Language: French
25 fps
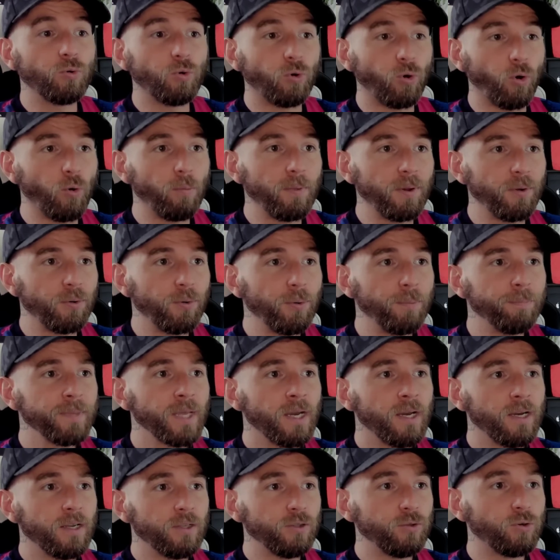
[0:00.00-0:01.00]
Roméo.
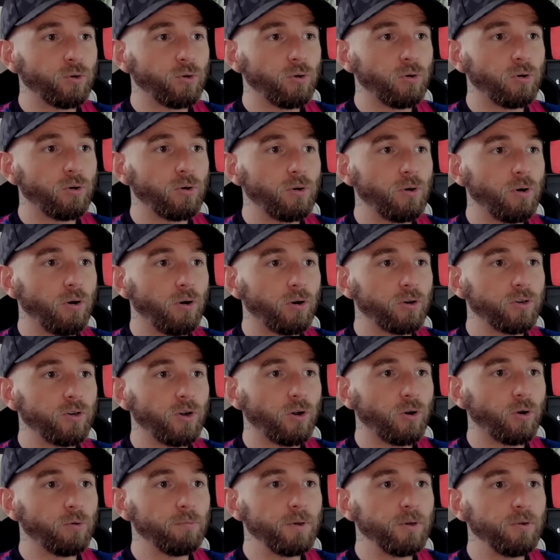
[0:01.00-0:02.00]
Donc
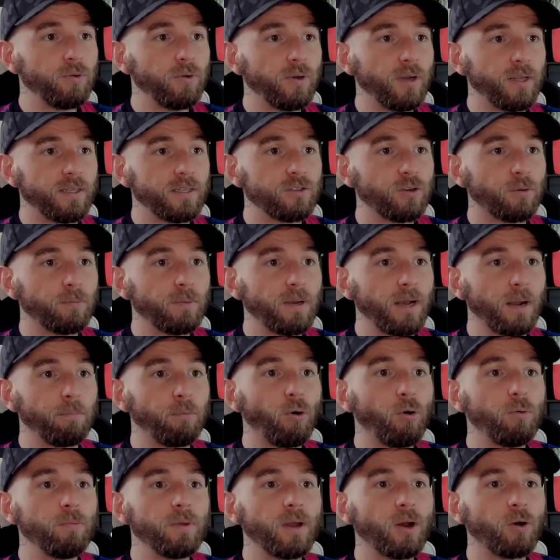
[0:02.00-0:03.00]
Oriol Roméo est désormais la
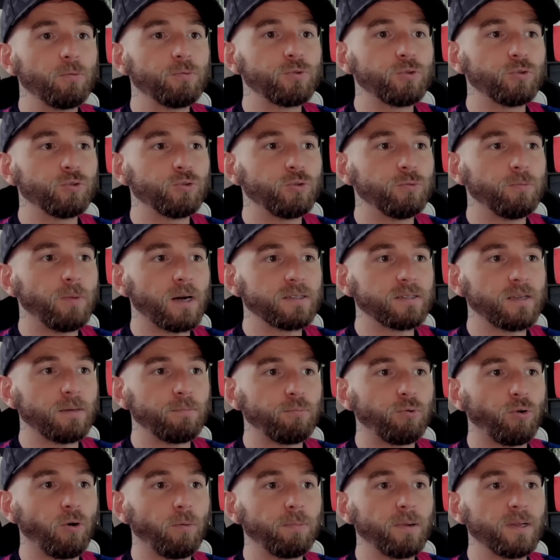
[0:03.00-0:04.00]
première option du Barça
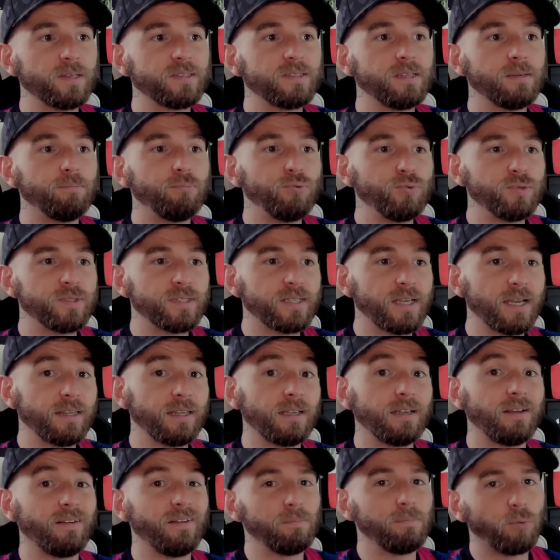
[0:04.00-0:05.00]
pour remplacer Bousquet,
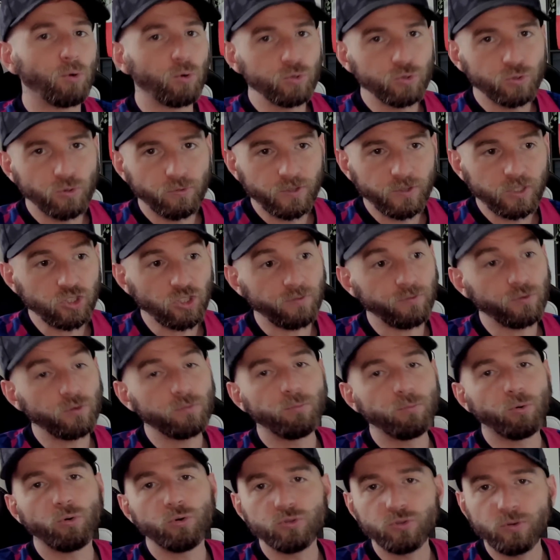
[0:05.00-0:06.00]
hein, il y avait Brozovic, et vu
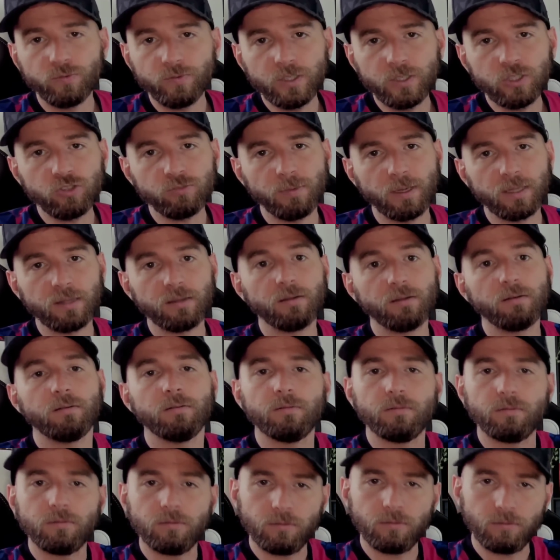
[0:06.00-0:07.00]
Brozovic
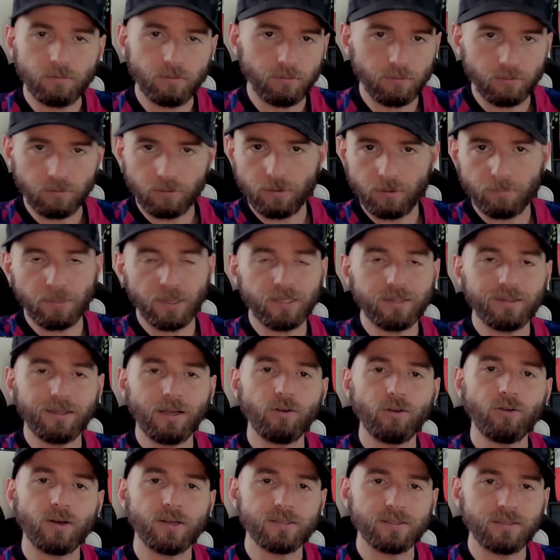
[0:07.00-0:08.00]
maintenant, on en parlait
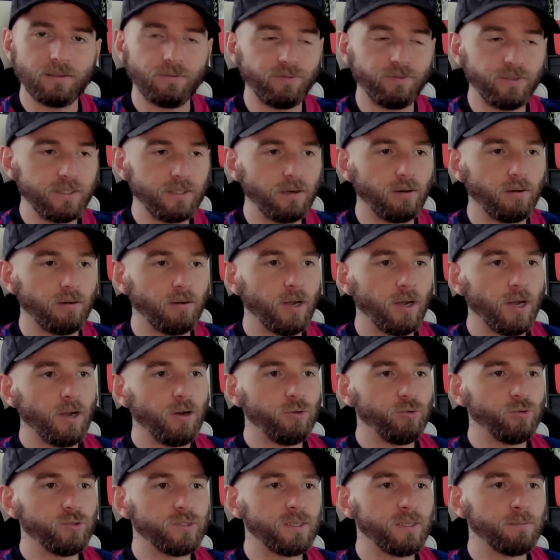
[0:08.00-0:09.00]
tout à l'heure, hein, c'est fini le
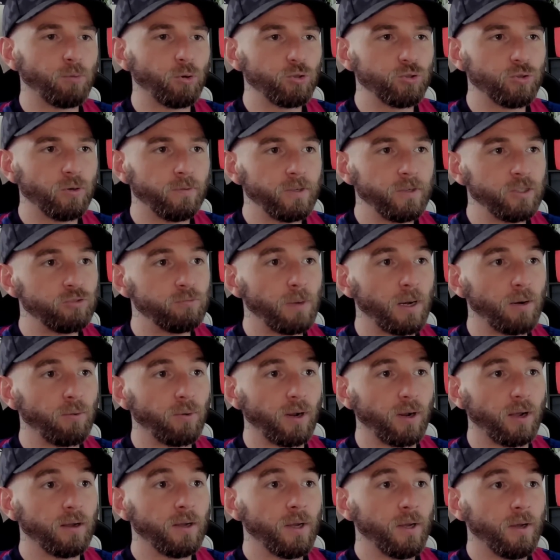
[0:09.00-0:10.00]
dossier Brozovic, ben
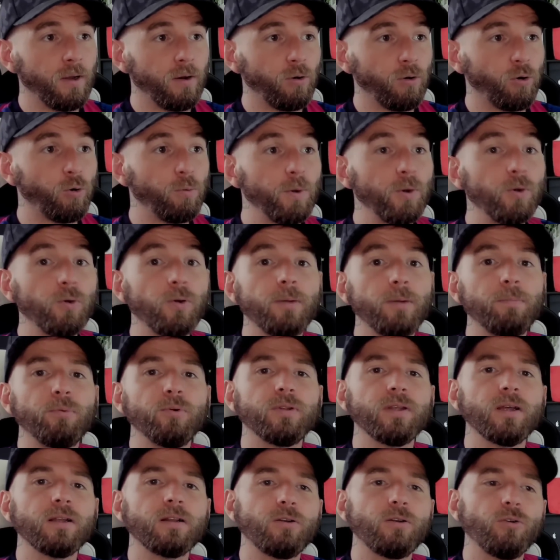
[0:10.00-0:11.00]
voilà, Romeo est
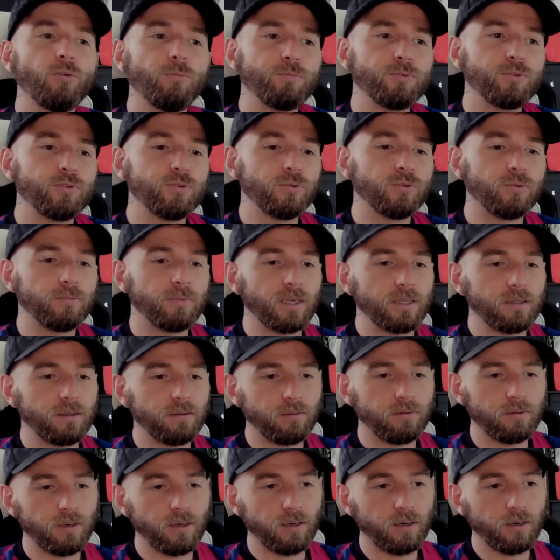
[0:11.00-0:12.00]
peut-être l'option
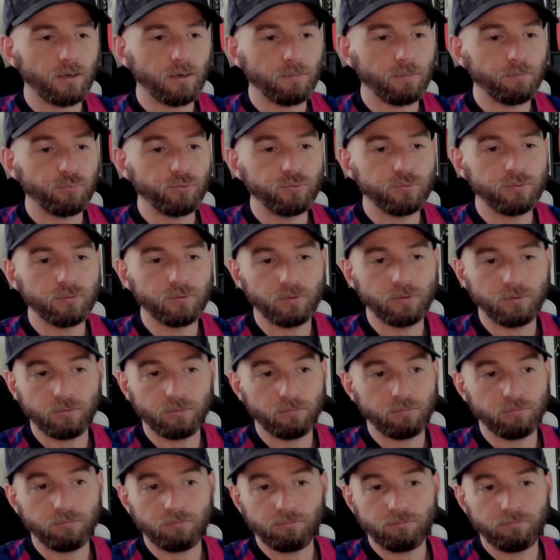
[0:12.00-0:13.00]
maintenant la, plus euh,
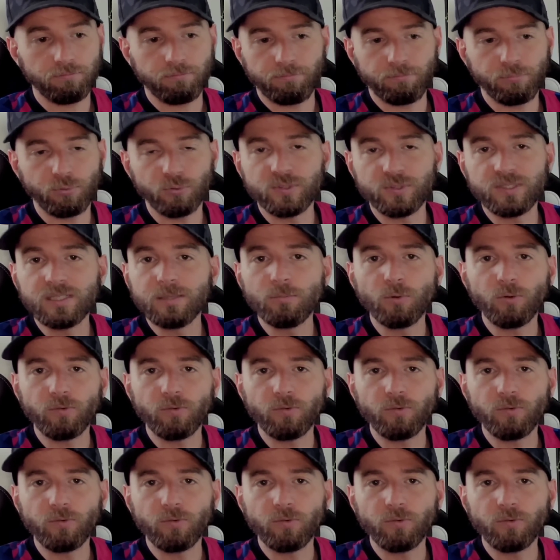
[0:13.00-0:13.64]
possible, on